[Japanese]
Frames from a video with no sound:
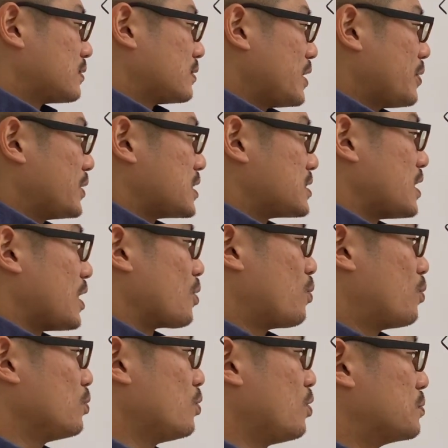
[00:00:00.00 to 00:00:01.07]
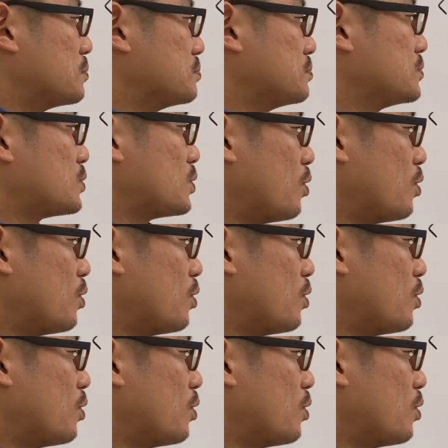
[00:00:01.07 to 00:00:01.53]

ではですねこの「ん」